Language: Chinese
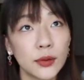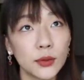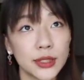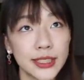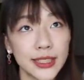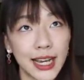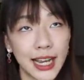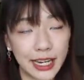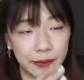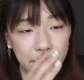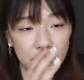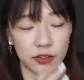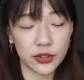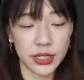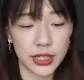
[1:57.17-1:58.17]
我记得它里
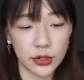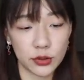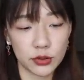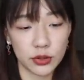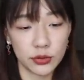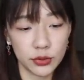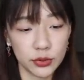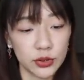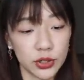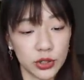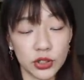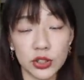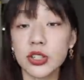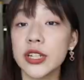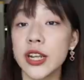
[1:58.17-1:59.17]
面有写说，如果
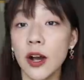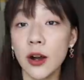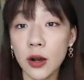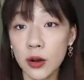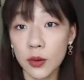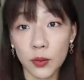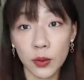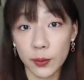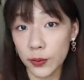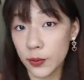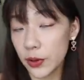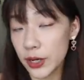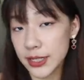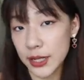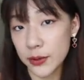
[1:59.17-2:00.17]
10年后我不
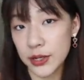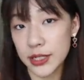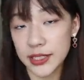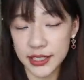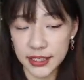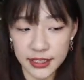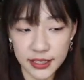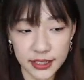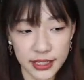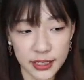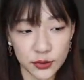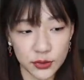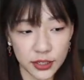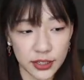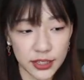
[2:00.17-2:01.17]
会再为这件事
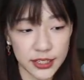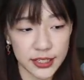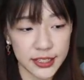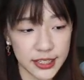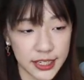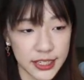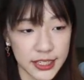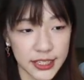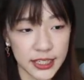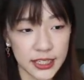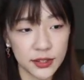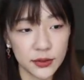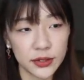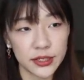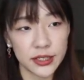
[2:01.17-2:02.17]
情觉得很生
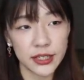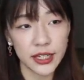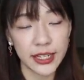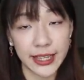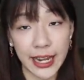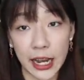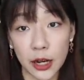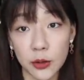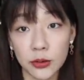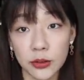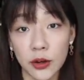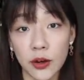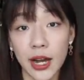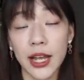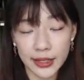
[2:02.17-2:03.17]
气或者是很难过
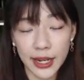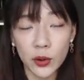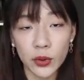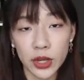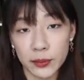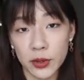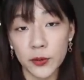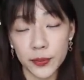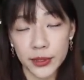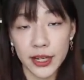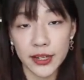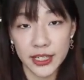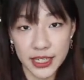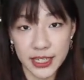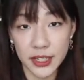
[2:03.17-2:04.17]
的话，那我也没有必
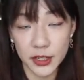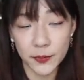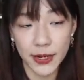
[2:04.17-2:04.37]
要现在